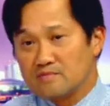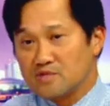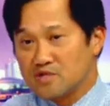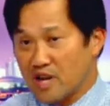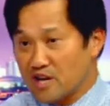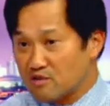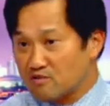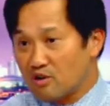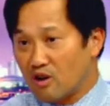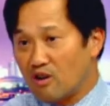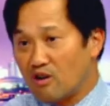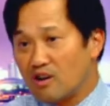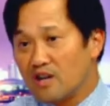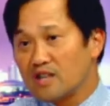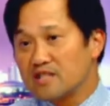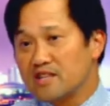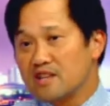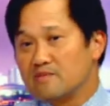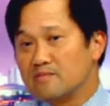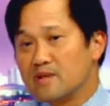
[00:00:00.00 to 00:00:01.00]
general
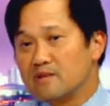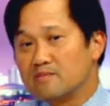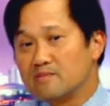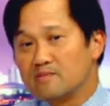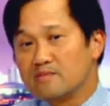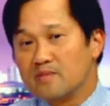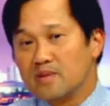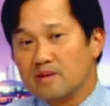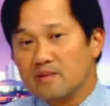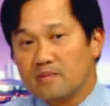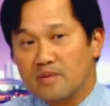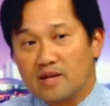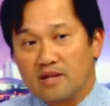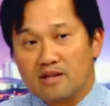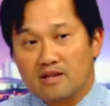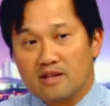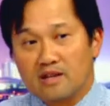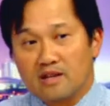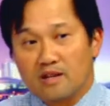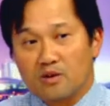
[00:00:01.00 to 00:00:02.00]
thì mình mình
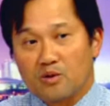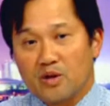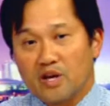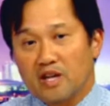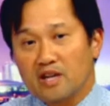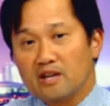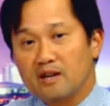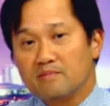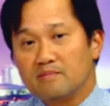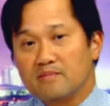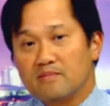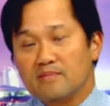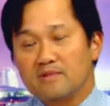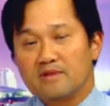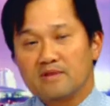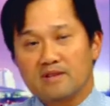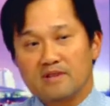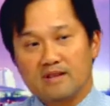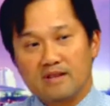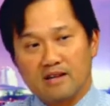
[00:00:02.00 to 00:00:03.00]
mình khuyên
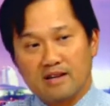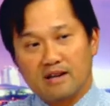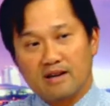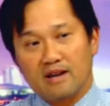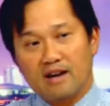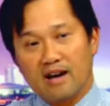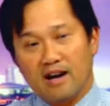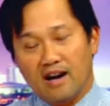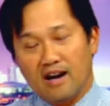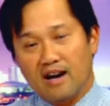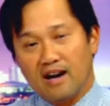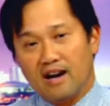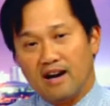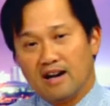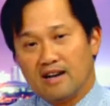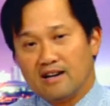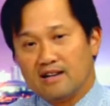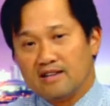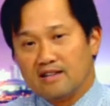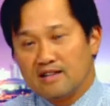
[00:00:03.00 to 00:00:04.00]
uh,
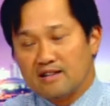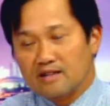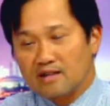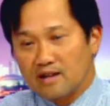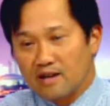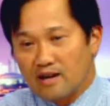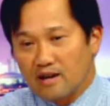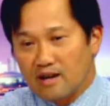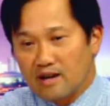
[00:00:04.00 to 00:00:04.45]
uh,